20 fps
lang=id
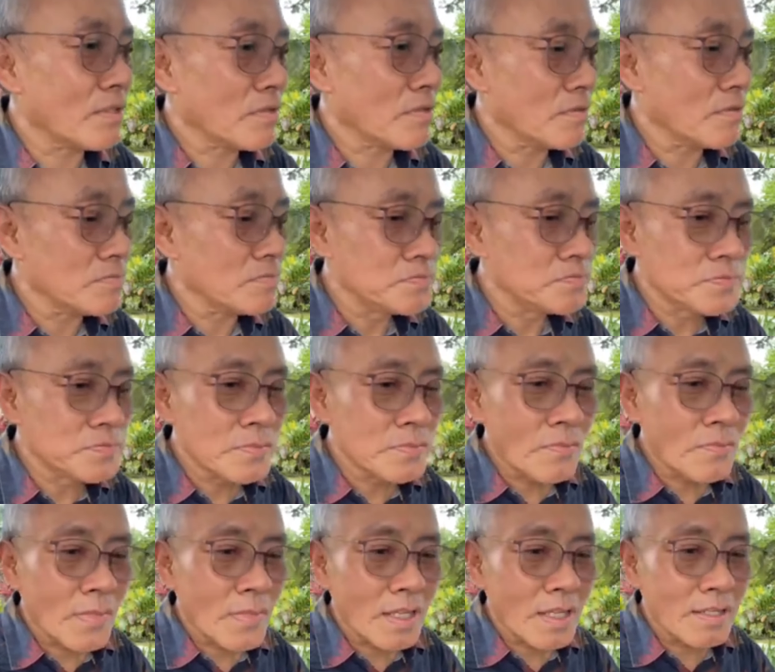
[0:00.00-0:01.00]
itu.
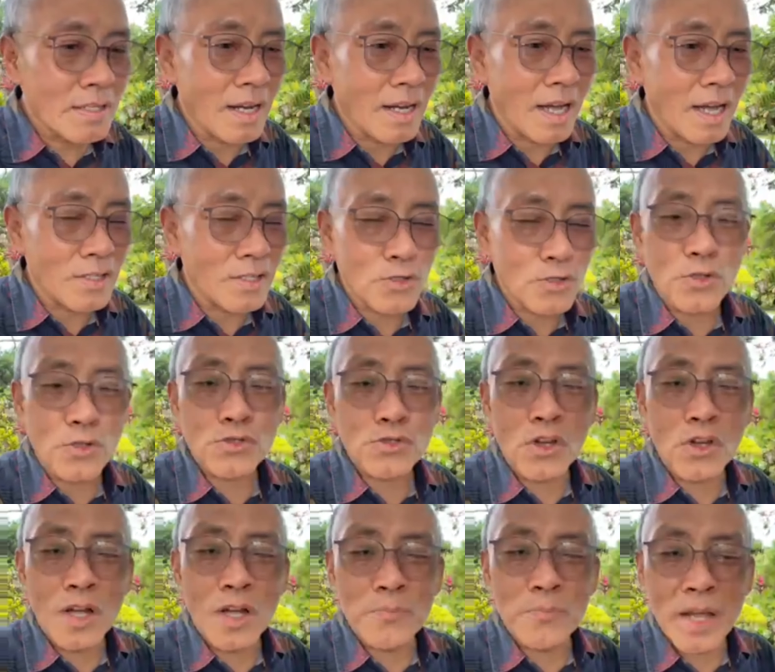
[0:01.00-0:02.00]
Nah,
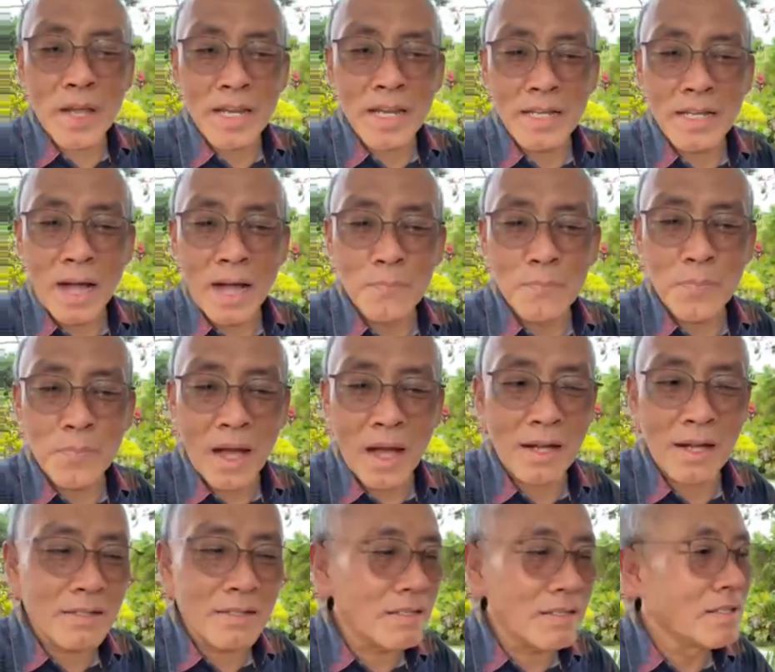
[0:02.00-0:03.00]
contoh yang paling
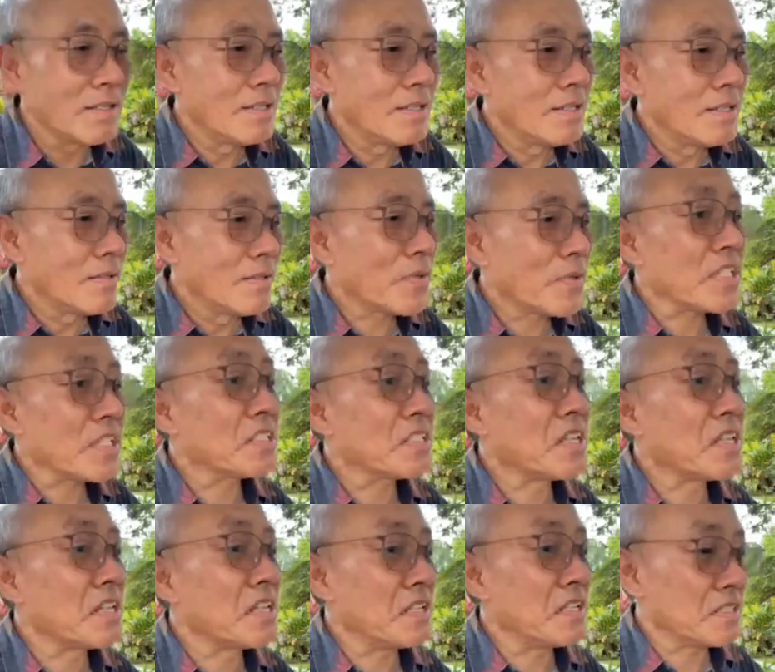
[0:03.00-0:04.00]
gampang
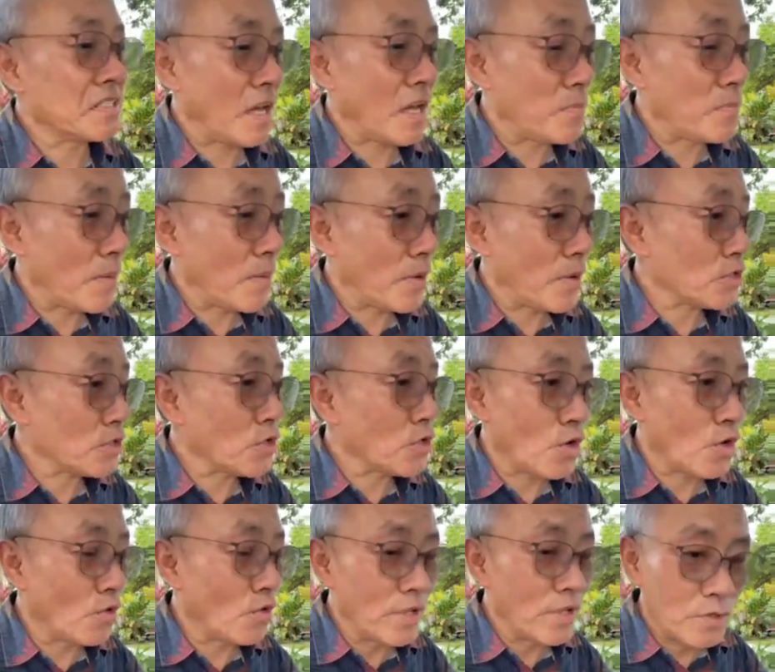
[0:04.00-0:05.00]
presiden kita Bapak
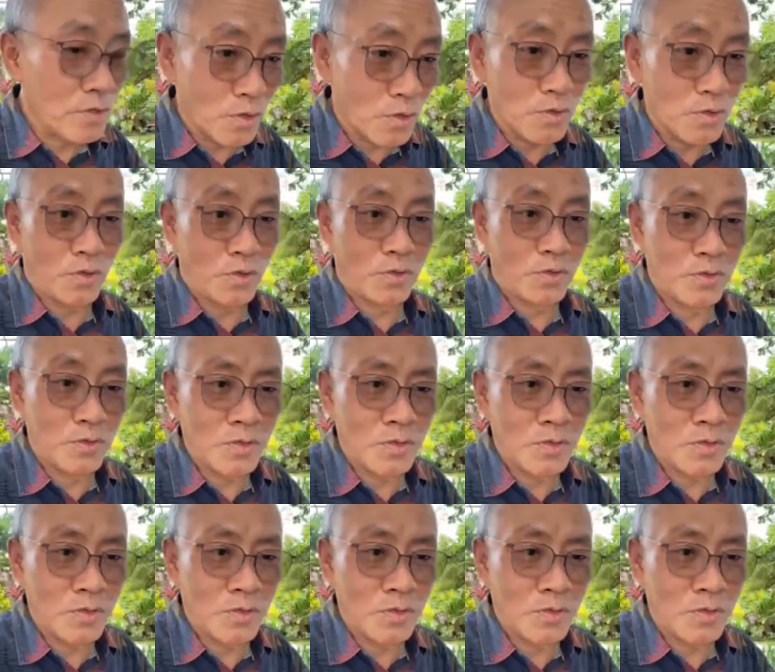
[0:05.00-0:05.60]
Joko Widodo.